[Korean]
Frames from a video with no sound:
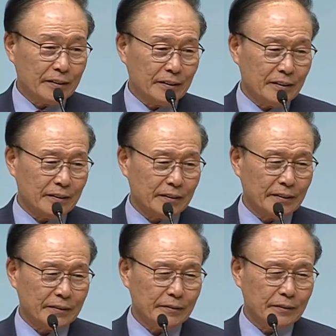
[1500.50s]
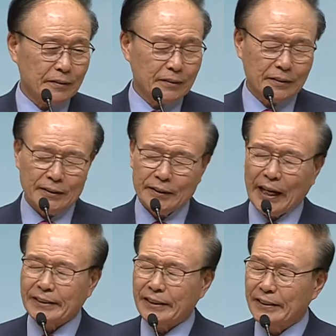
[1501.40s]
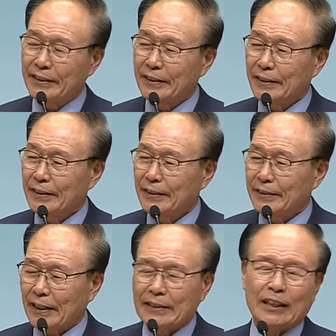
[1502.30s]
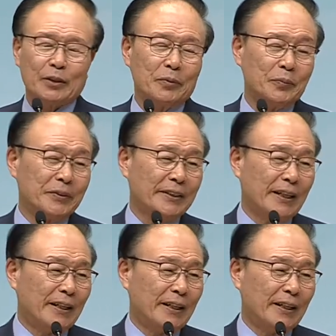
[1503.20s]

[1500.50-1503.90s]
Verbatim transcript: 저, 그 가진 사장님입니다.